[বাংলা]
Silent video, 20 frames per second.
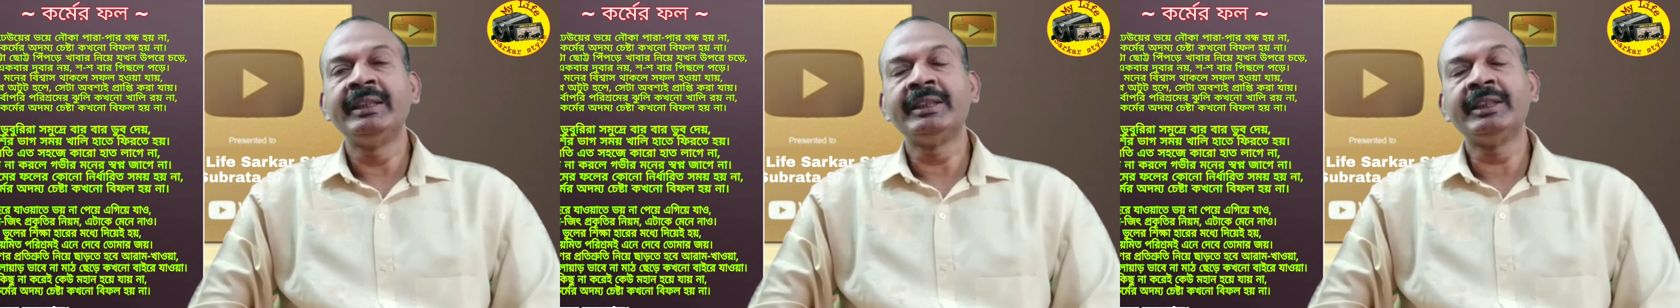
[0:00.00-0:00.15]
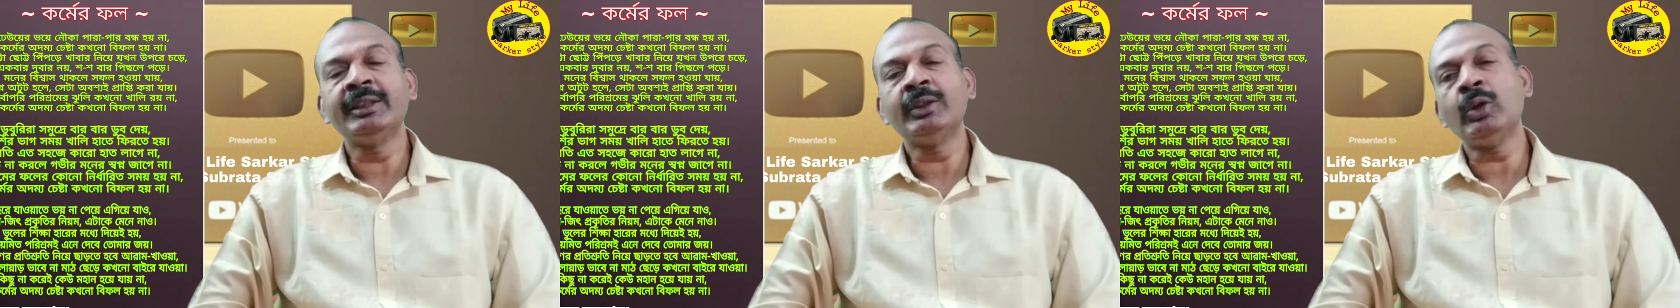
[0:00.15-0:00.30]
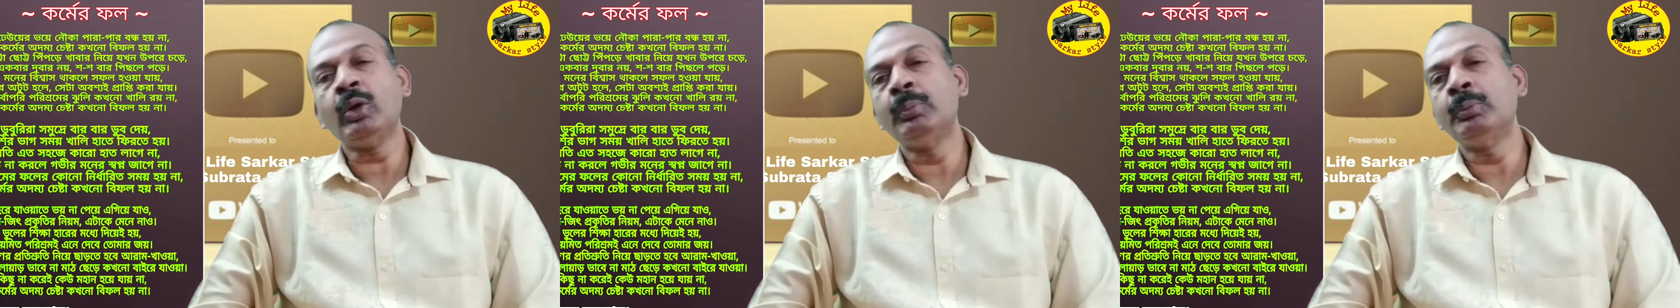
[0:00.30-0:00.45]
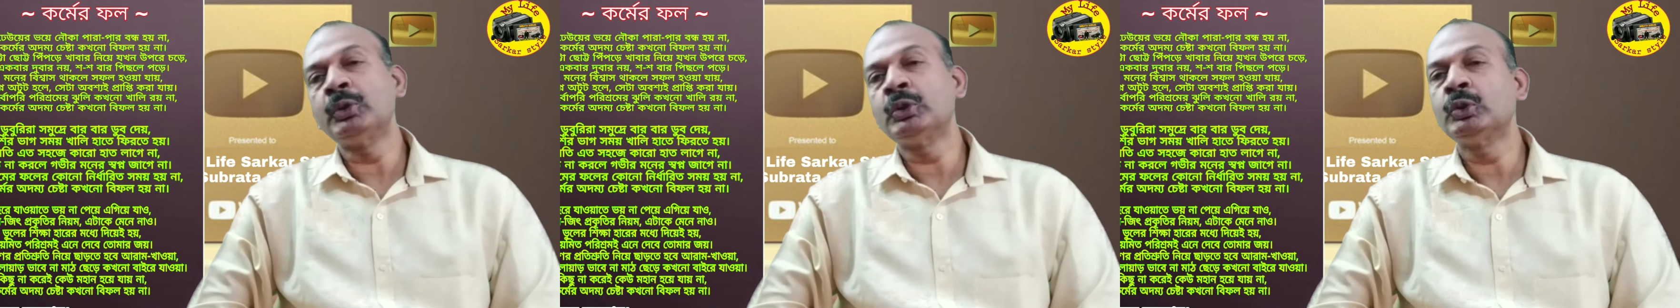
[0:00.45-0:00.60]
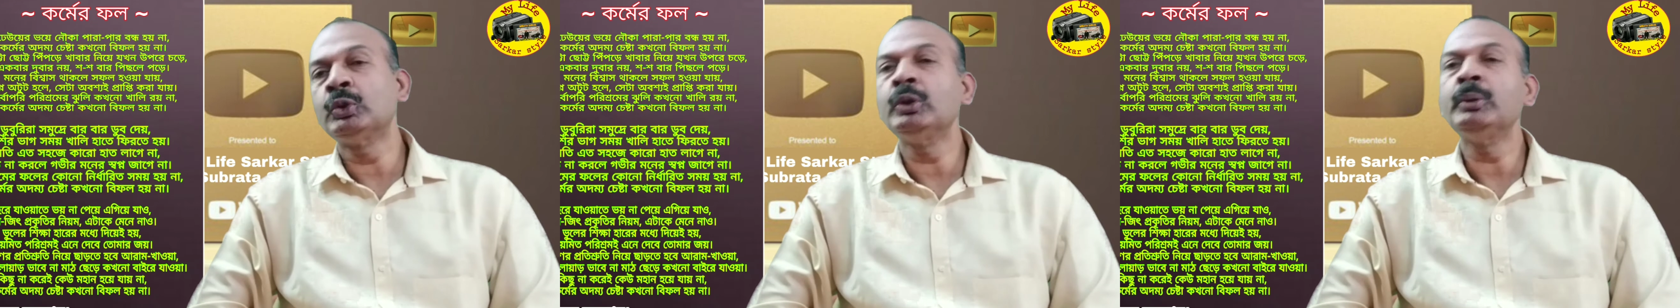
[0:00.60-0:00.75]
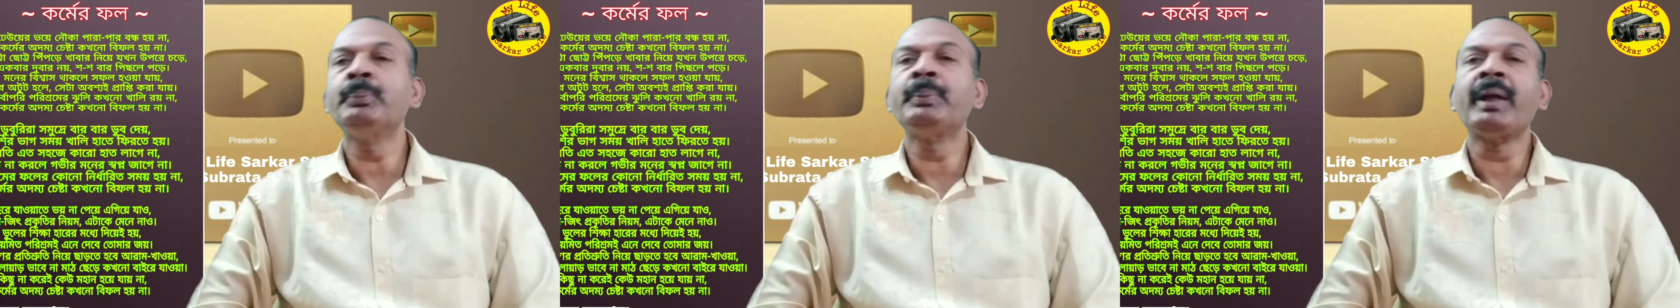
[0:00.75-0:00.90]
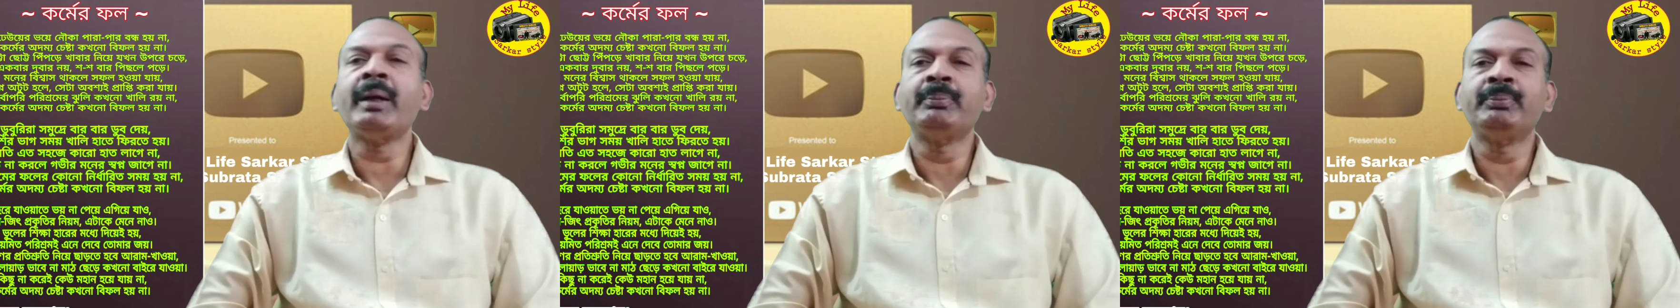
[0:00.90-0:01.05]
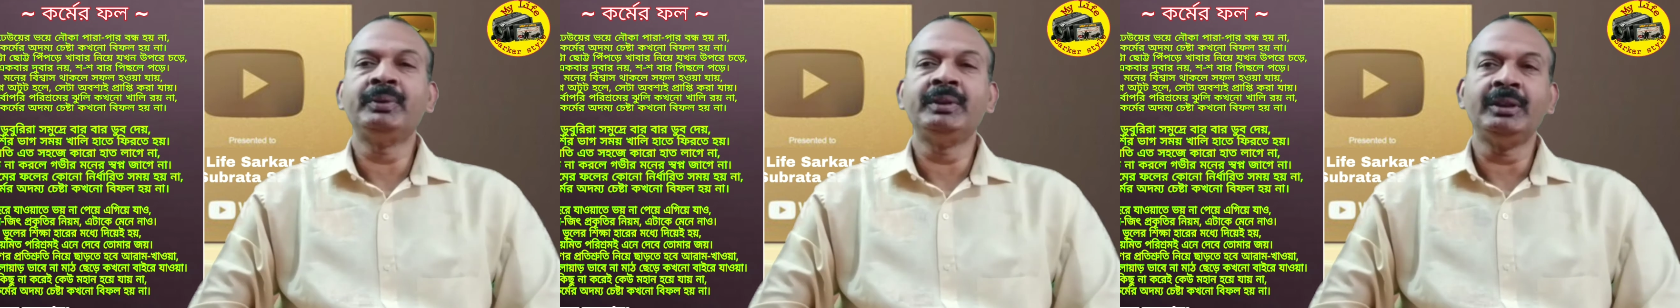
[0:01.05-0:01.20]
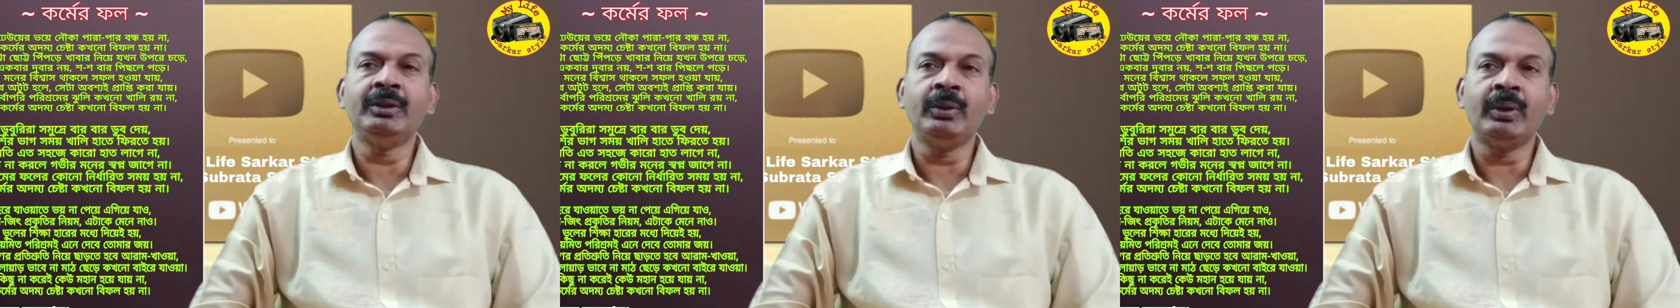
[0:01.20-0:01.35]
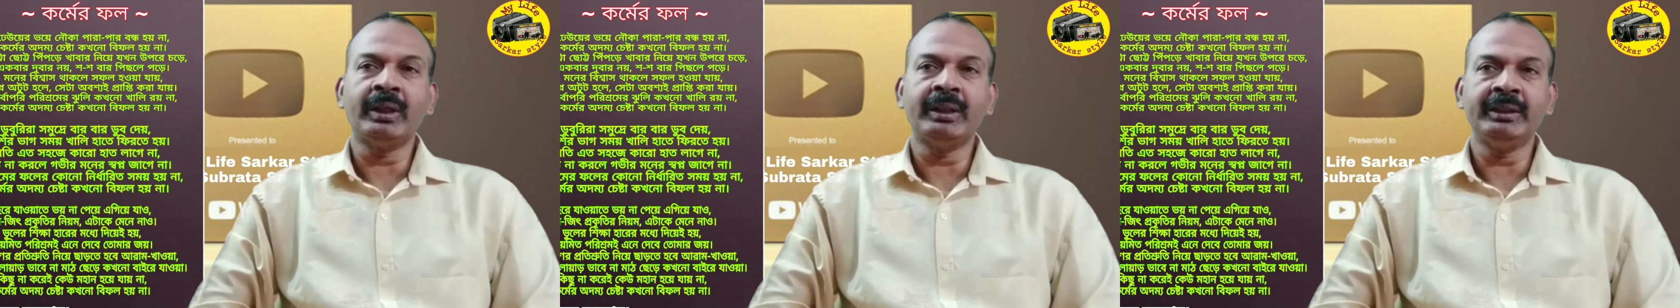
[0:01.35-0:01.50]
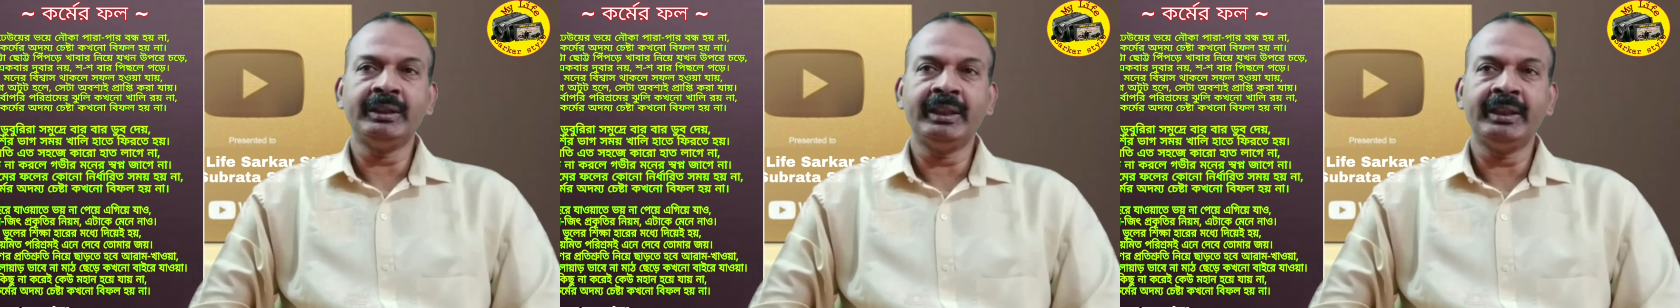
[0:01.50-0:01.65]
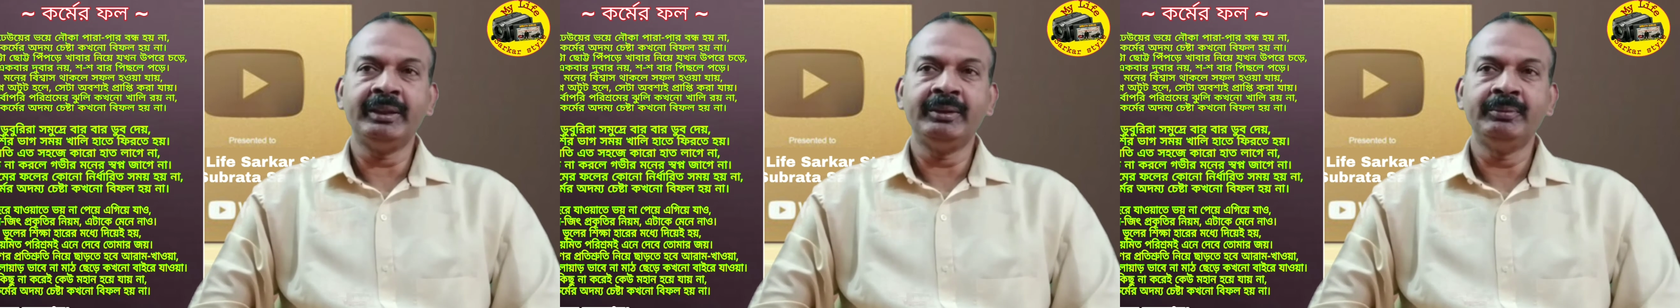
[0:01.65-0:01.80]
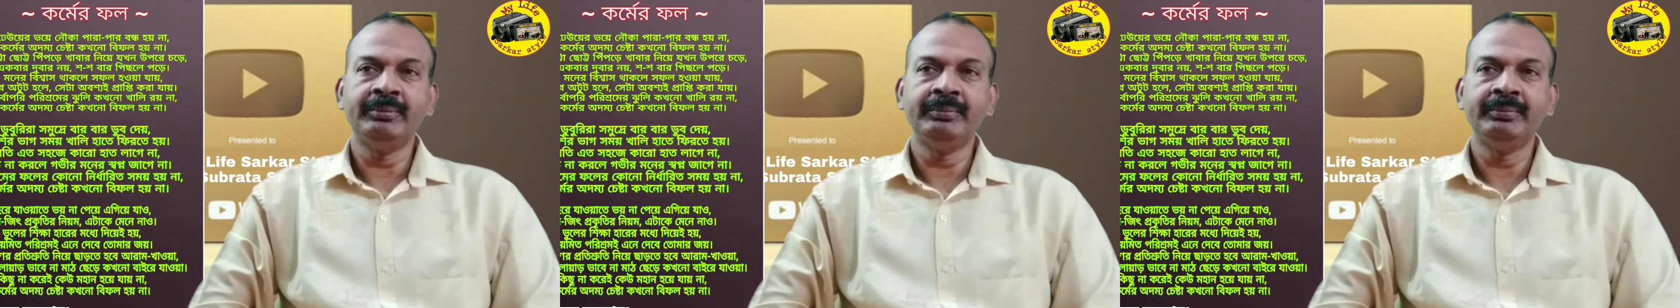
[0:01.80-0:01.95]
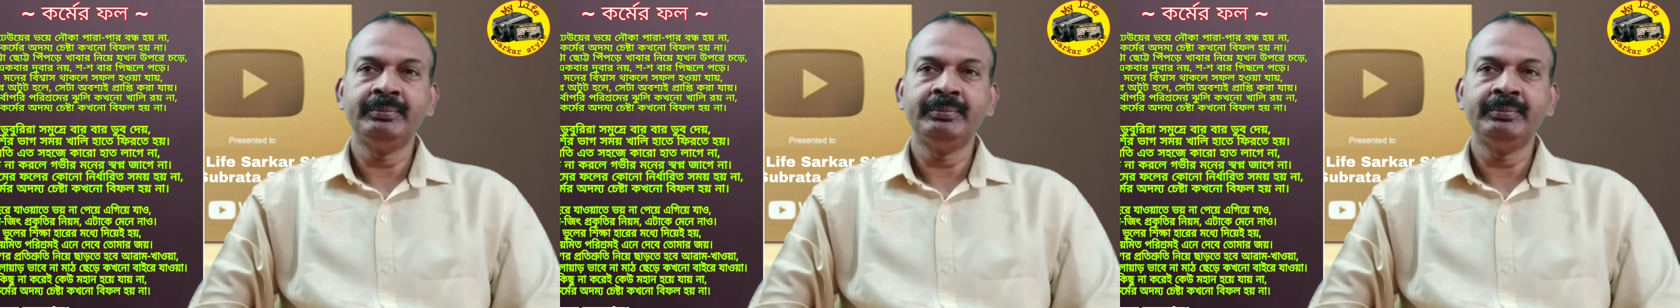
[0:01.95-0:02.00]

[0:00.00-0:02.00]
সেটা অবশ্যই প্রাপ্তি করা যায়